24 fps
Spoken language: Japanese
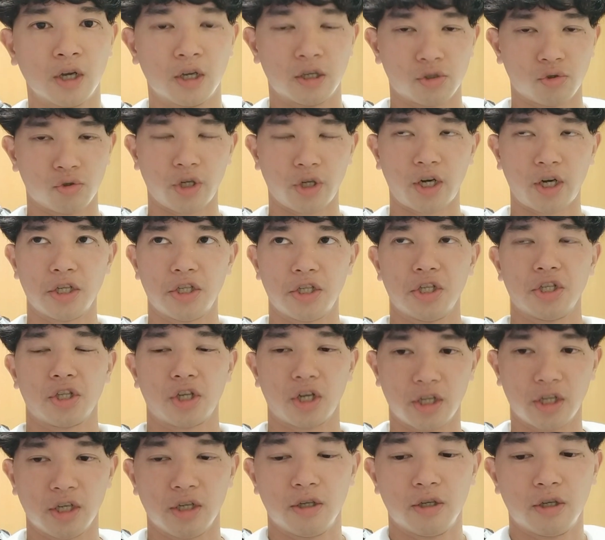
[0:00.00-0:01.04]
そんな感じです
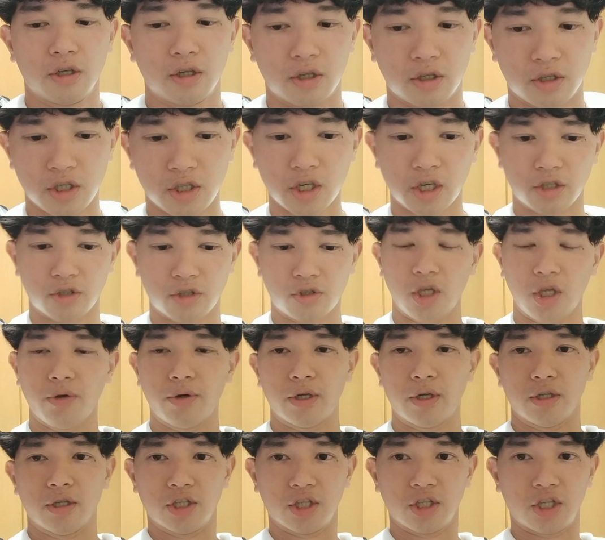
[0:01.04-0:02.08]
かね。じゃあ次
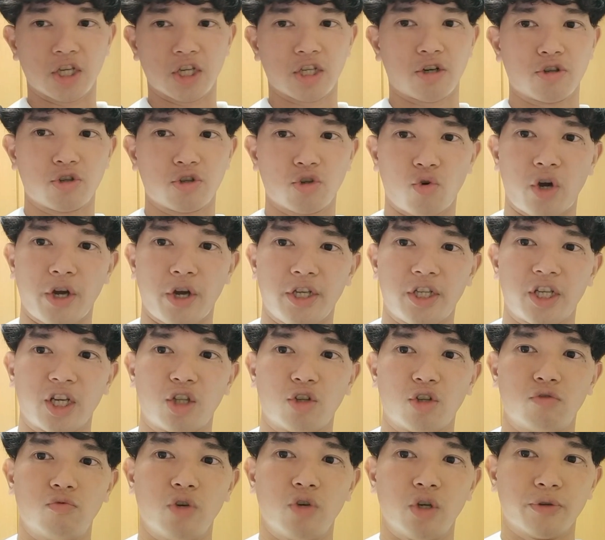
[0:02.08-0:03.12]
は自転車の紹介いきたい
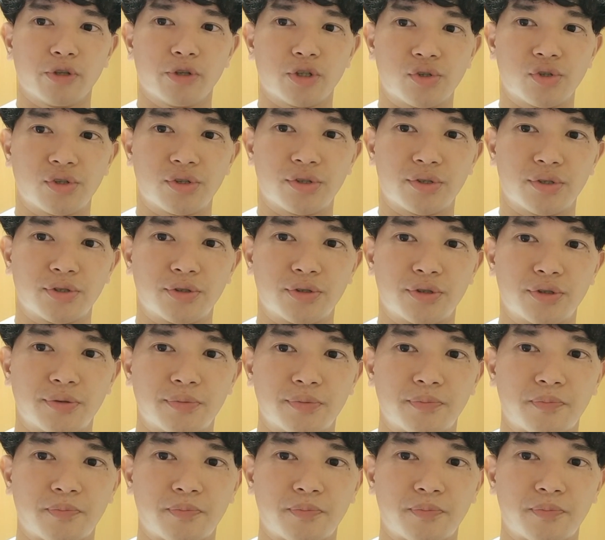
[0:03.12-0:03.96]
と思います。